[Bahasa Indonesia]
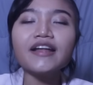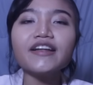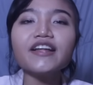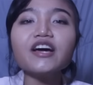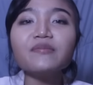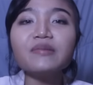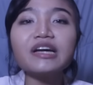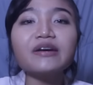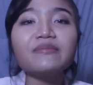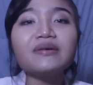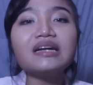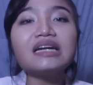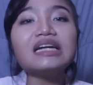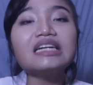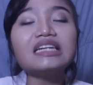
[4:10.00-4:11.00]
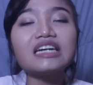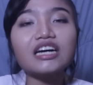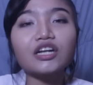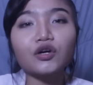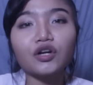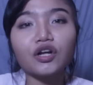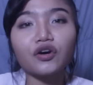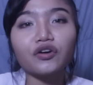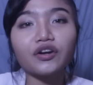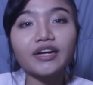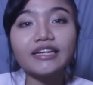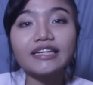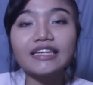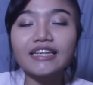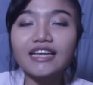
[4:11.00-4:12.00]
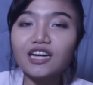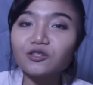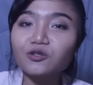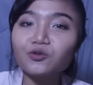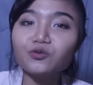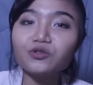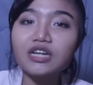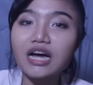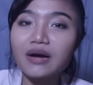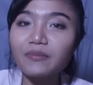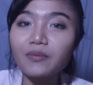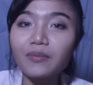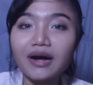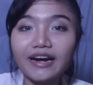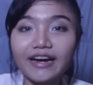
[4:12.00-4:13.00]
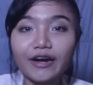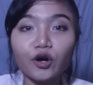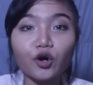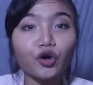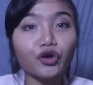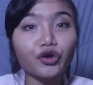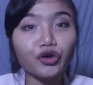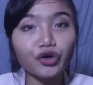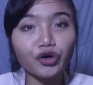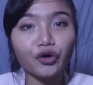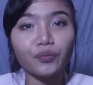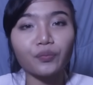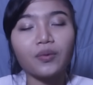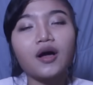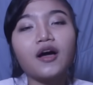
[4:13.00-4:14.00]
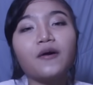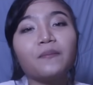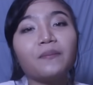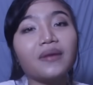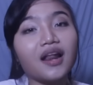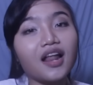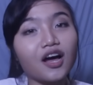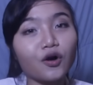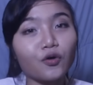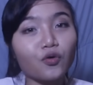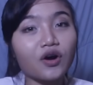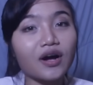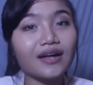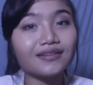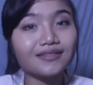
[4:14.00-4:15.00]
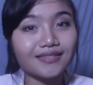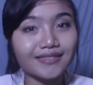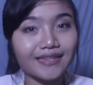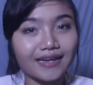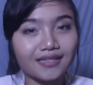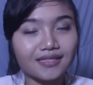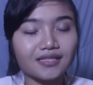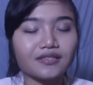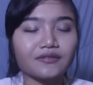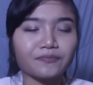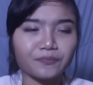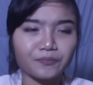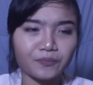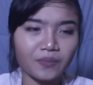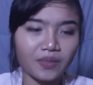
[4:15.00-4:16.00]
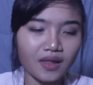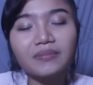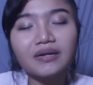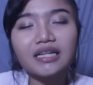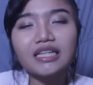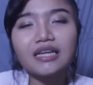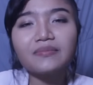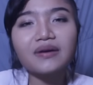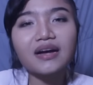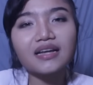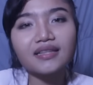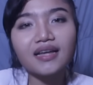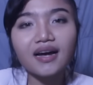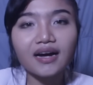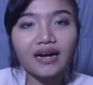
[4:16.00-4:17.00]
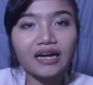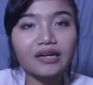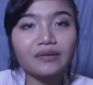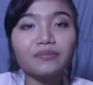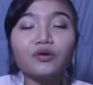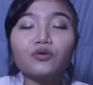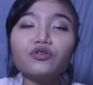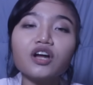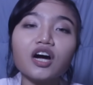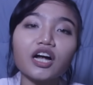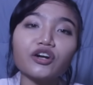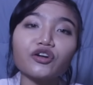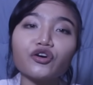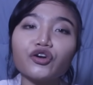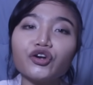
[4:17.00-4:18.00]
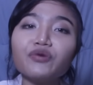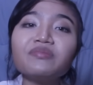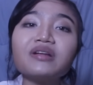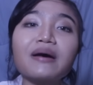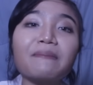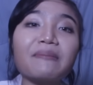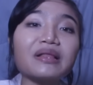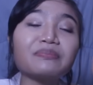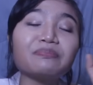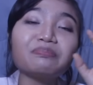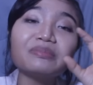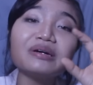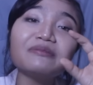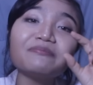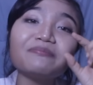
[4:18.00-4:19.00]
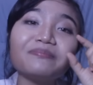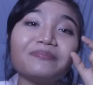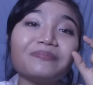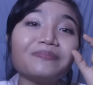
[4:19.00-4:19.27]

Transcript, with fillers: Nah, bagaimana dengan orang-orang yang sudah memakai kondom melakukan seks? Penelitian mengatakan menggunakan kondom dapat mem